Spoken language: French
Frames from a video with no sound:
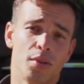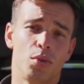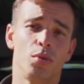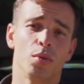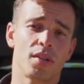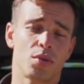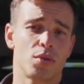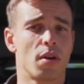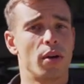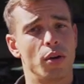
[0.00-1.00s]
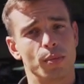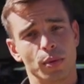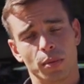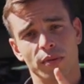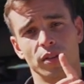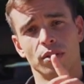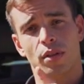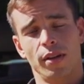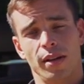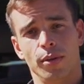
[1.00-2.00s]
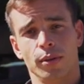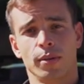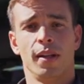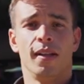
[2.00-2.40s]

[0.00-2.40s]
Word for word: deux tournages ce soir, un au Beau-de-Provence, un à Lyon.